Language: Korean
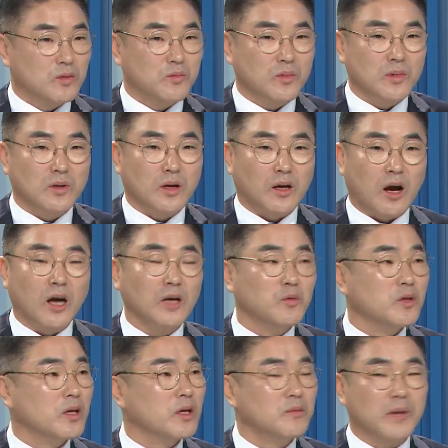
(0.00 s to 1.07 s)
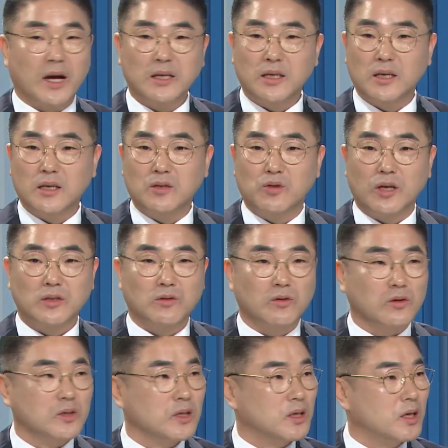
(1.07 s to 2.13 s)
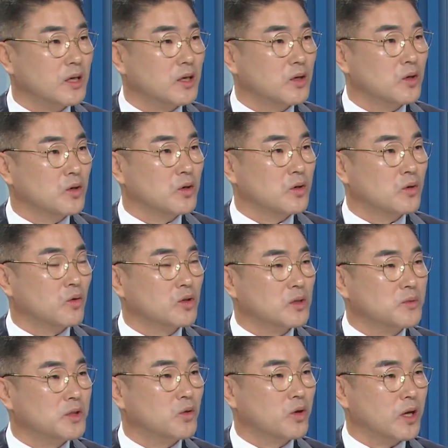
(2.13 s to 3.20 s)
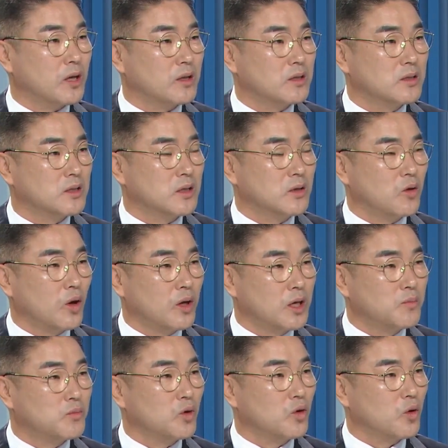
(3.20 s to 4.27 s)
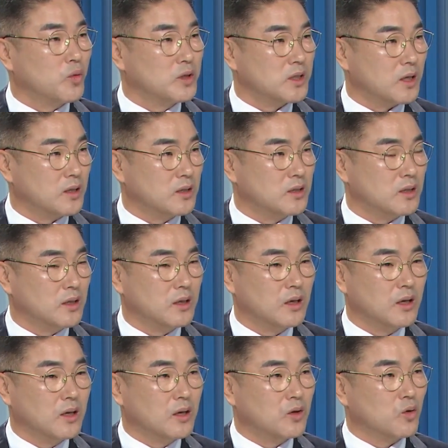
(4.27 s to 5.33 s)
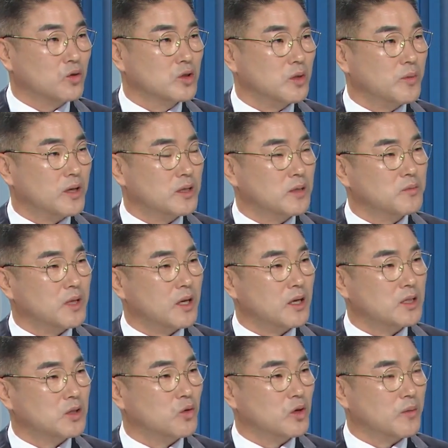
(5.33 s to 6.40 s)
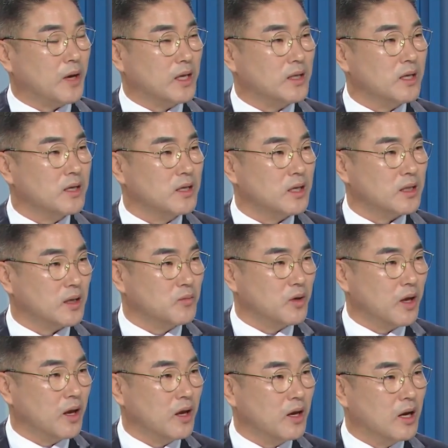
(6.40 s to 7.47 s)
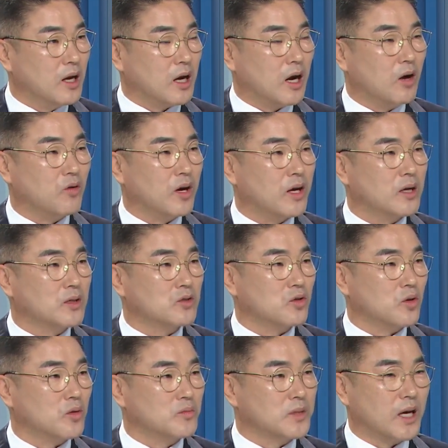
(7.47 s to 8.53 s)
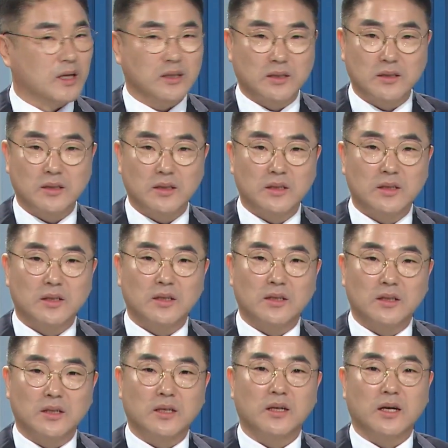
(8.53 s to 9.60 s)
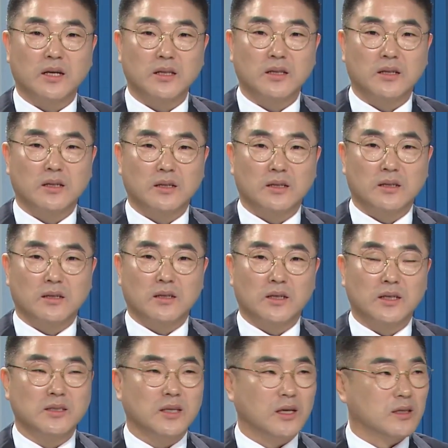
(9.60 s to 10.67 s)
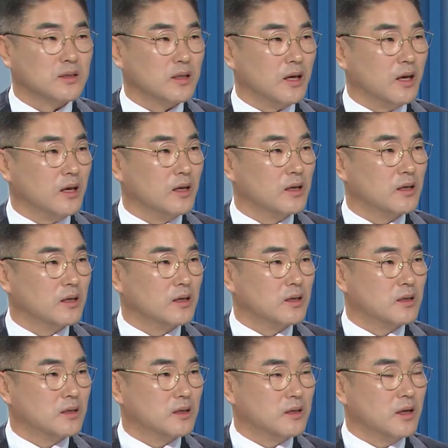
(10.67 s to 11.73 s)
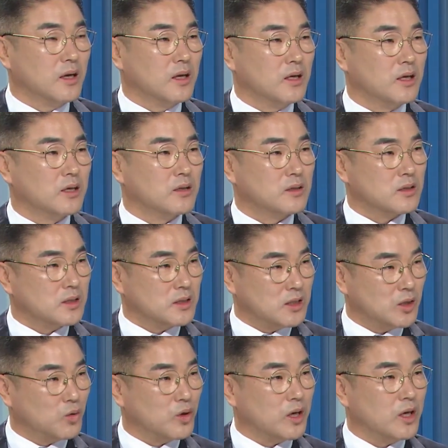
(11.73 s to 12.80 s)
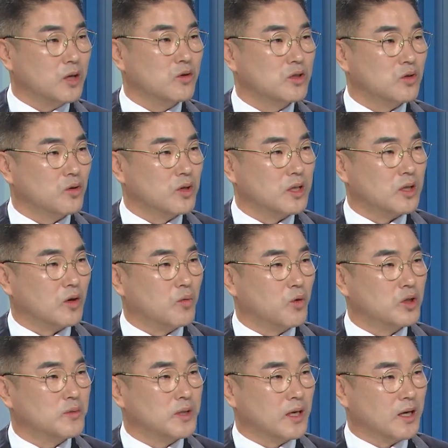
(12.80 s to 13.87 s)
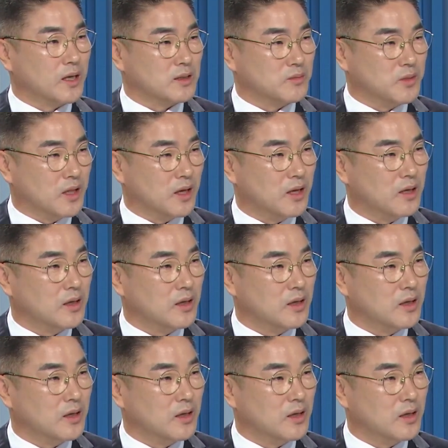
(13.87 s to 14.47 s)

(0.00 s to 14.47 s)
예, 좀뭐 과거보다는 많이 좋아졌고 특히 네. 용접 시공이라든지 협동 로봇이라든지 네. 용접의 첨단화 시공이 많이 되어 있기 때문에 과거와는 조금 다른 음. 그러한 현장에서의 예, 시공이 이루어지고 있다고 보시면 될 것 같습니다.